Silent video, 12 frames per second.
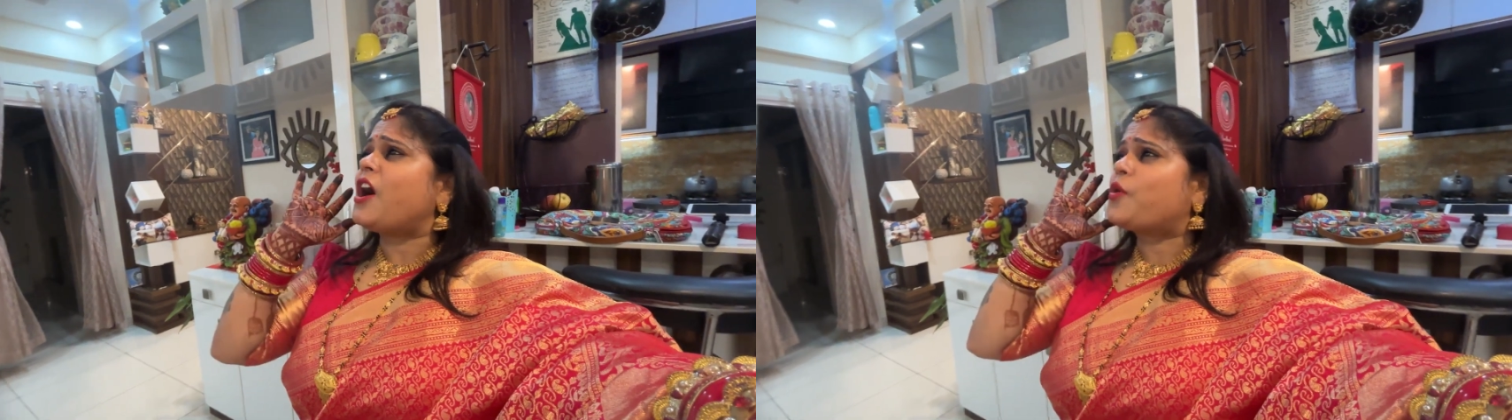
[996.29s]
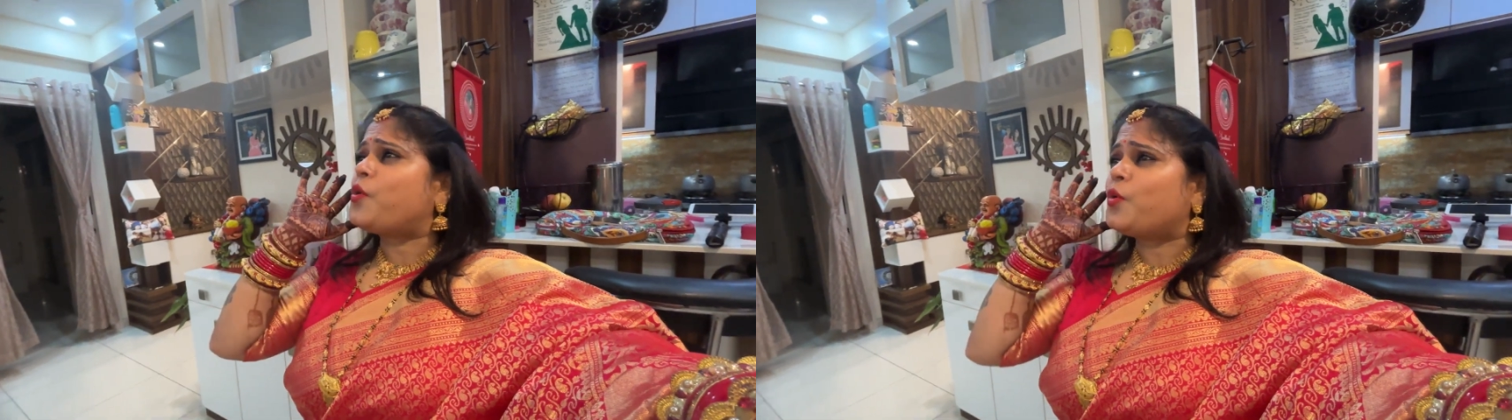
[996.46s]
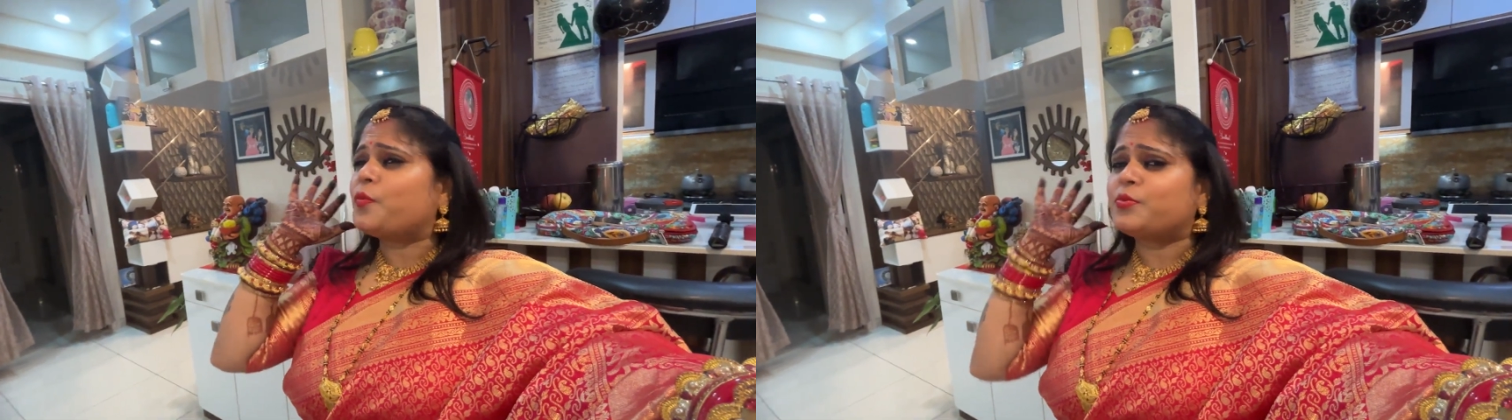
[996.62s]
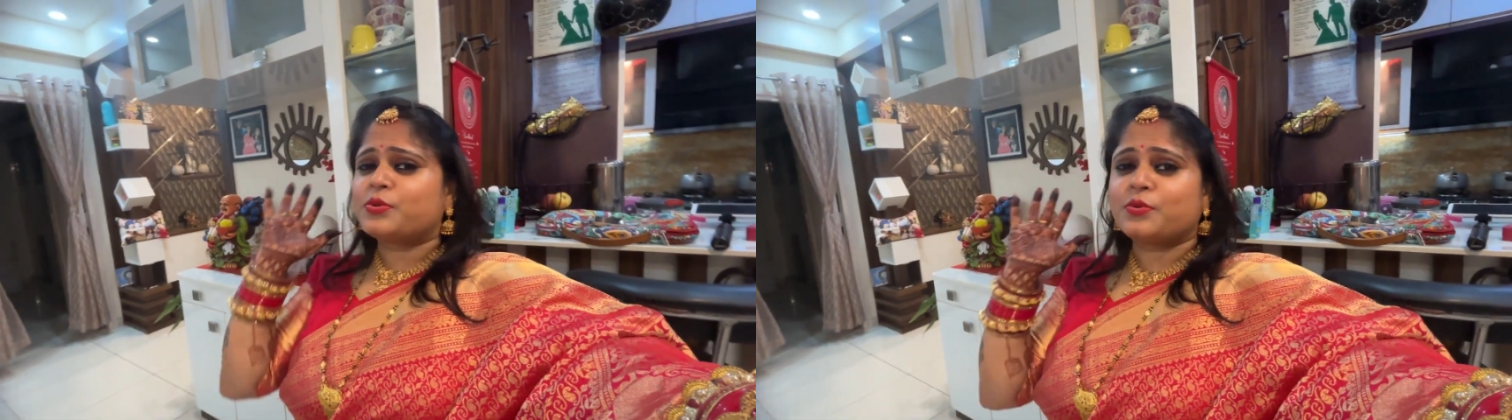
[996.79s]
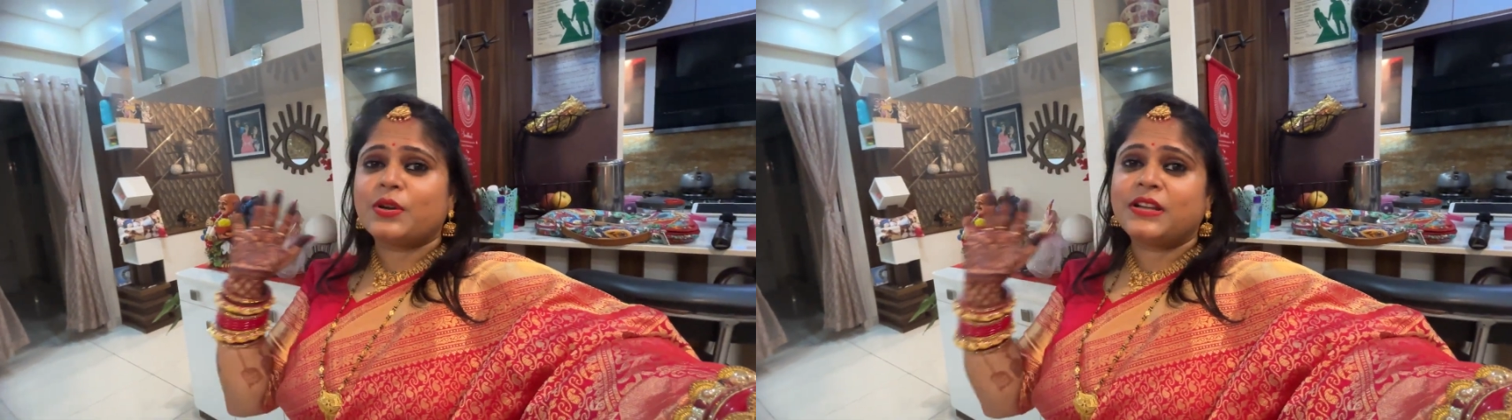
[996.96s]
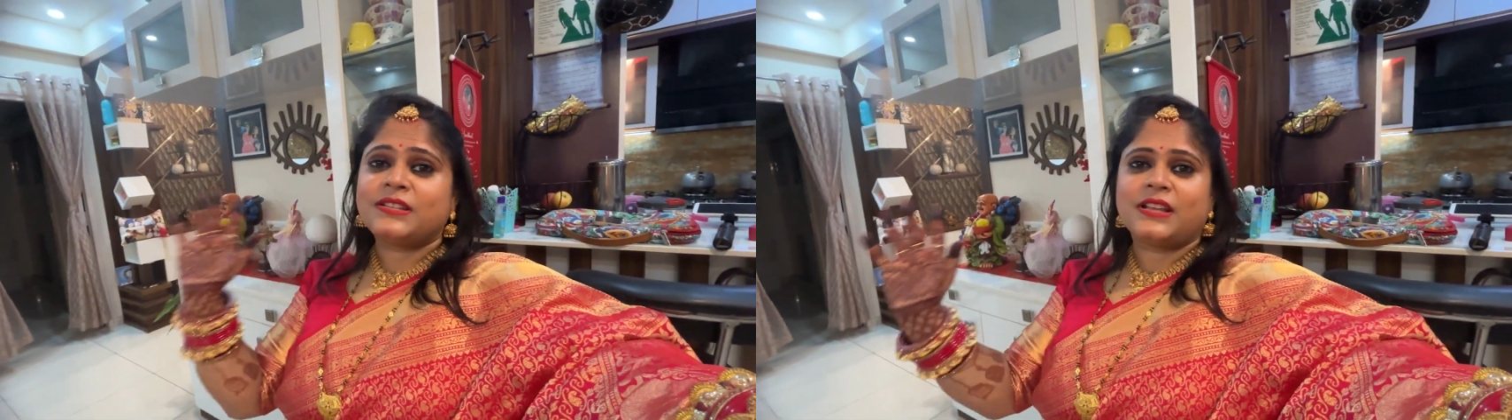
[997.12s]

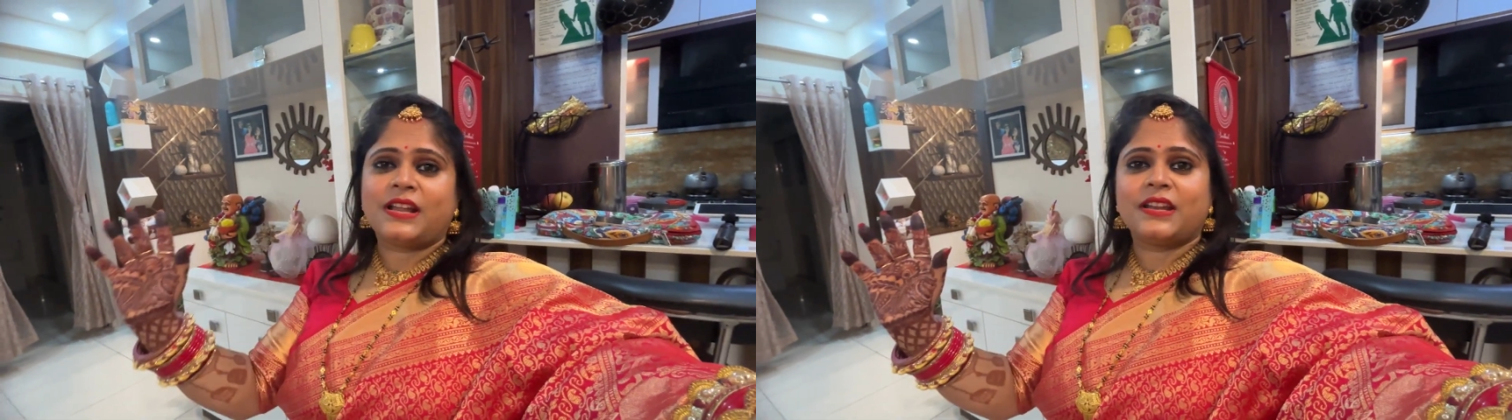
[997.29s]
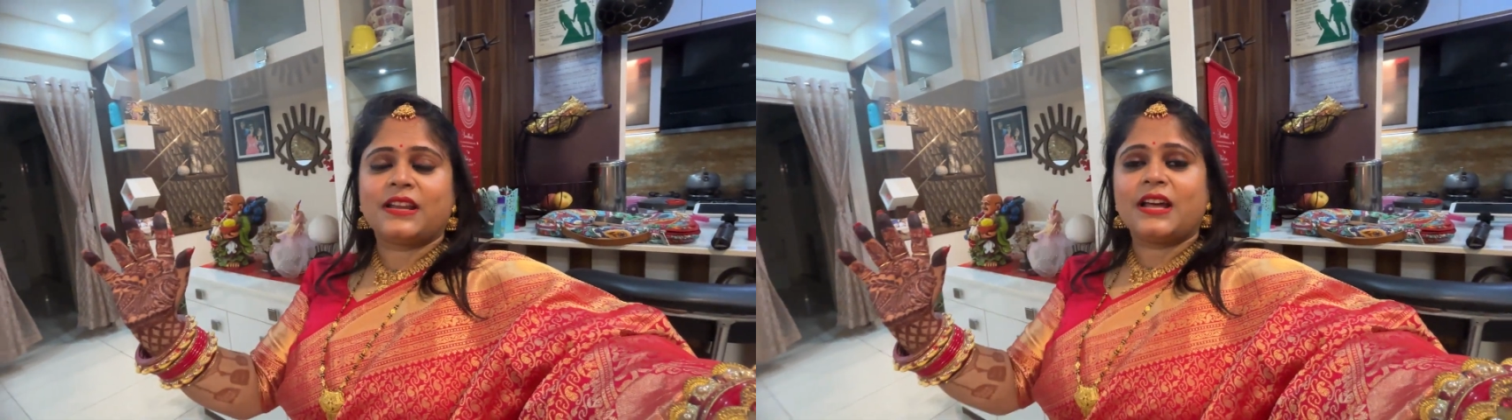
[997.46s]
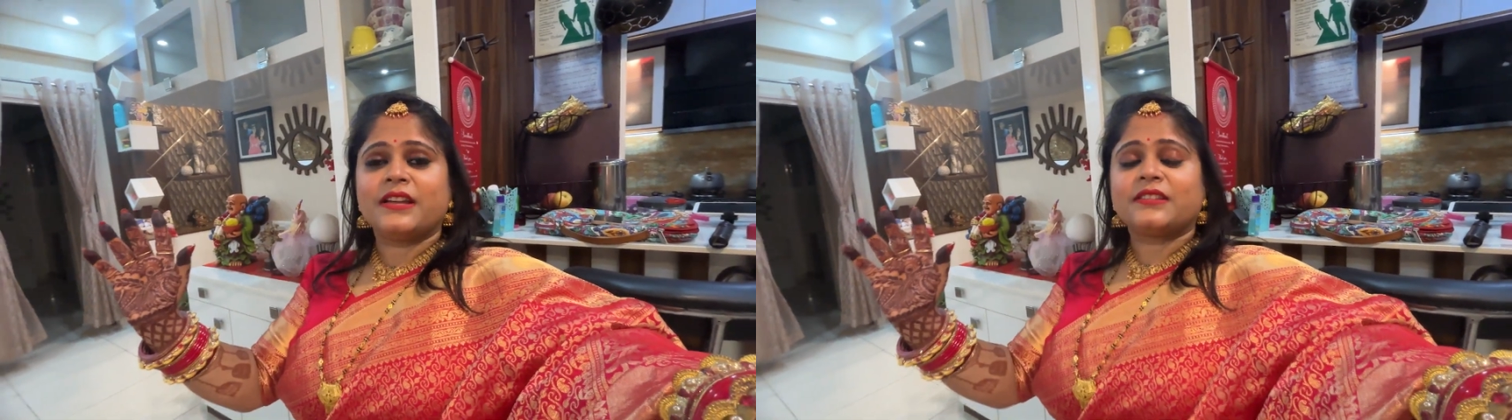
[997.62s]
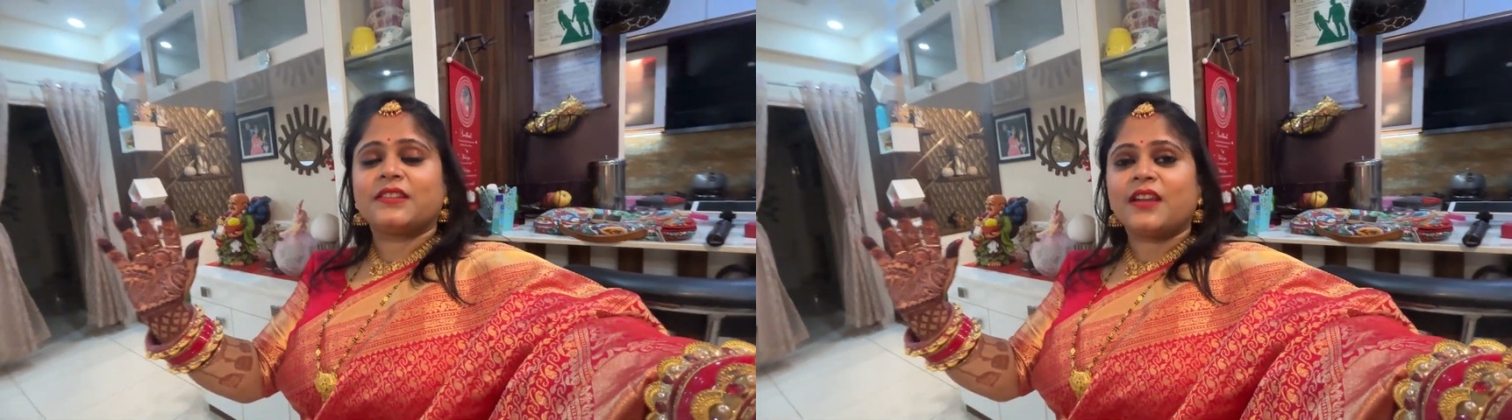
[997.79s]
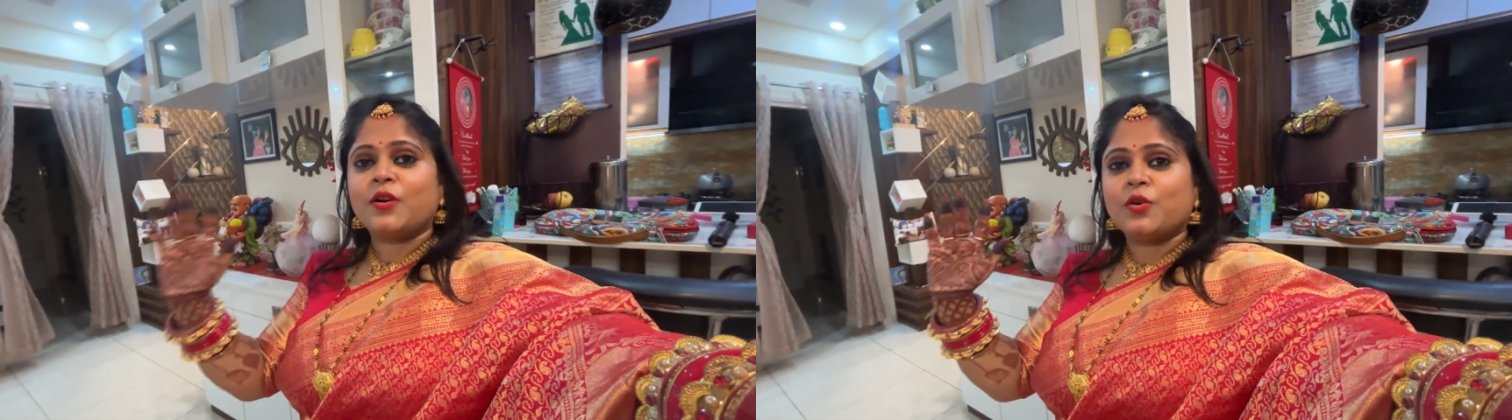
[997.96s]
खूबसूरत सा निकला इतना